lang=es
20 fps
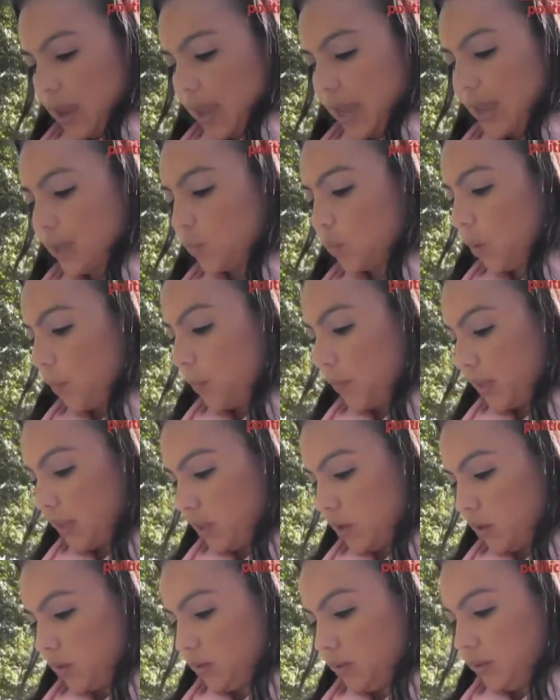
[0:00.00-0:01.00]
En tu
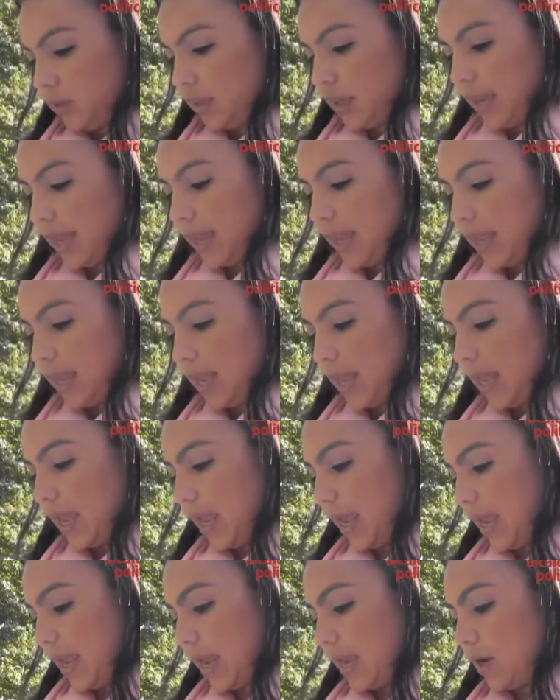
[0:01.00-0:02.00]
opinión,
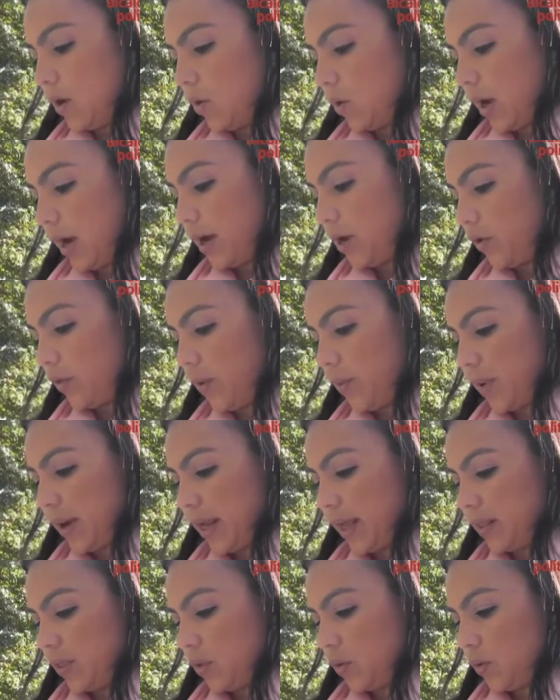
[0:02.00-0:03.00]
el horario de
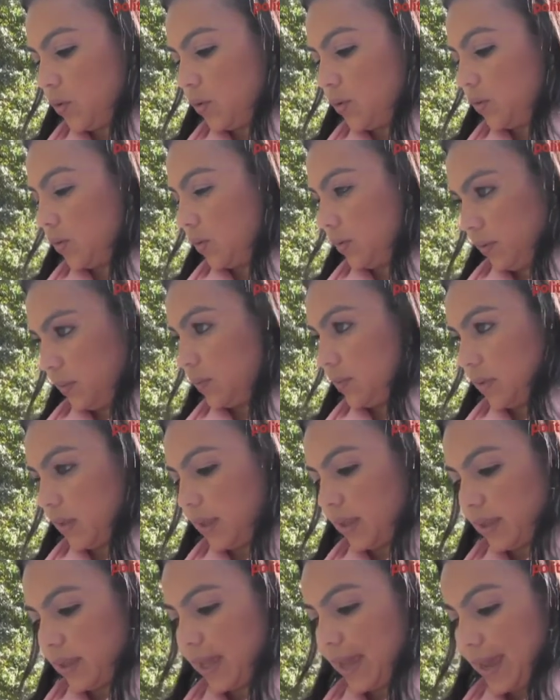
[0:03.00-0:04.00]
verano,
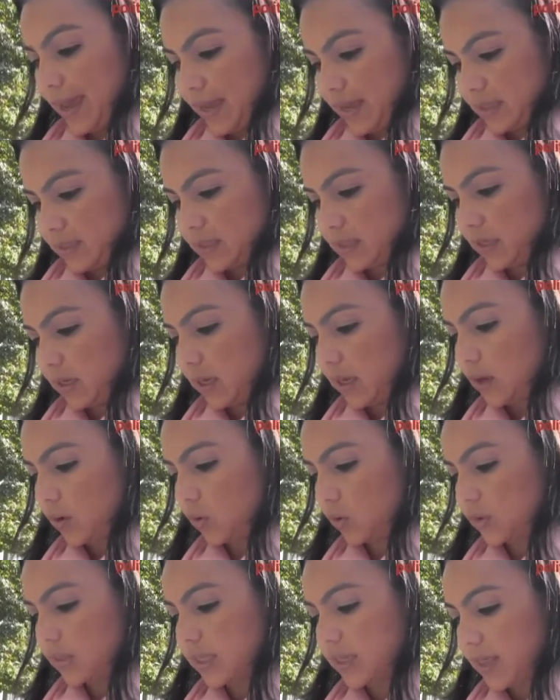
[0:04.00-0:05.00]
¿qué es?
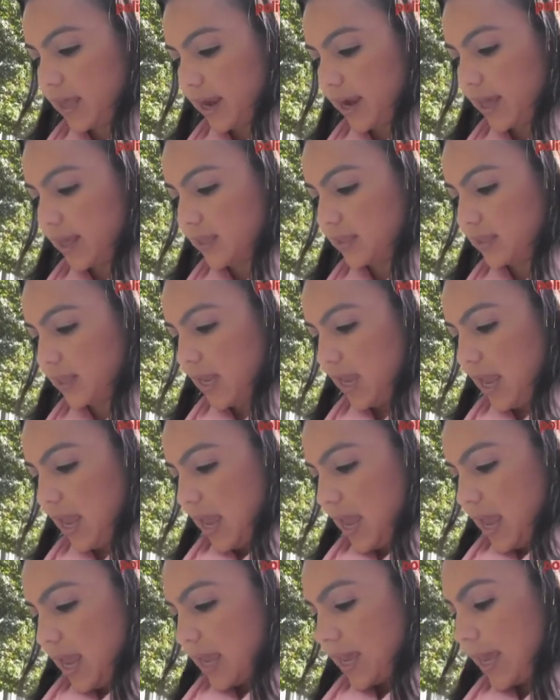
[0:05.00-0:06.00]
¿Consideras
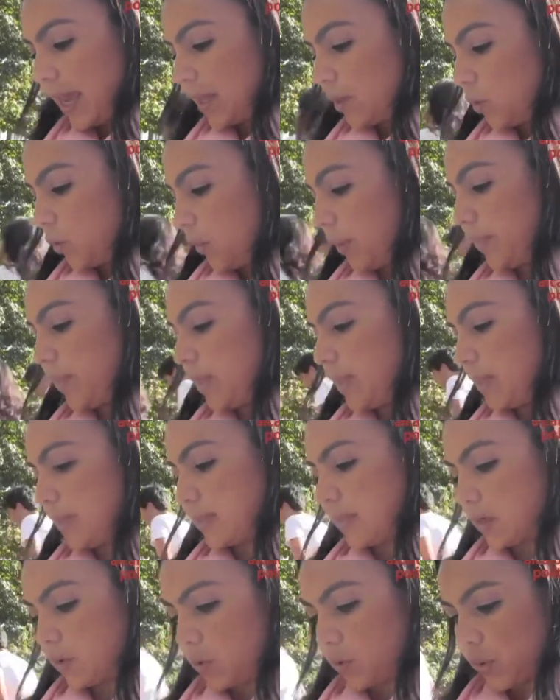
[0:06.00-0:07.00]
que ayudan al
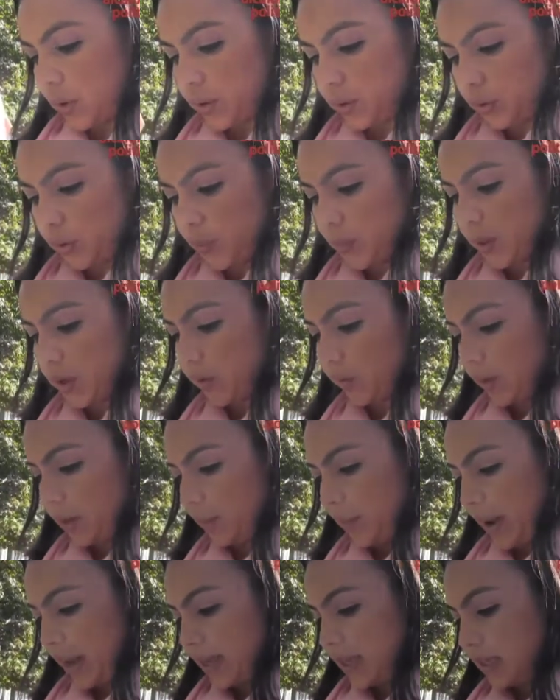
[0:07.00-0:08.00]
desarrollo económico
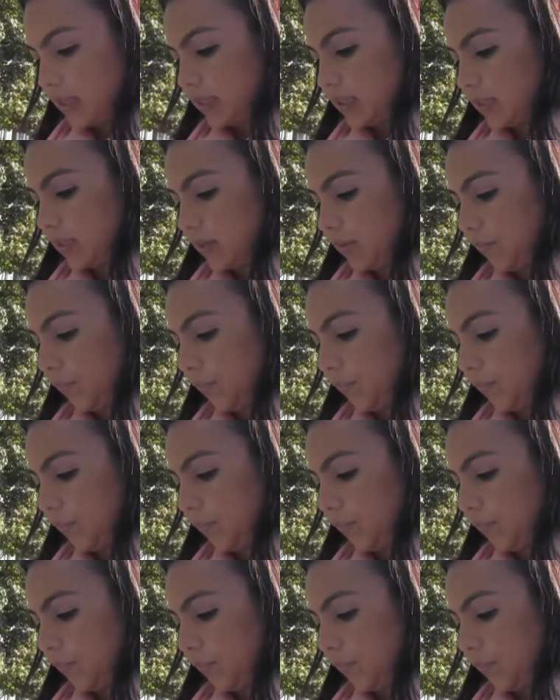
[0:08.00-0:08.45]
del país?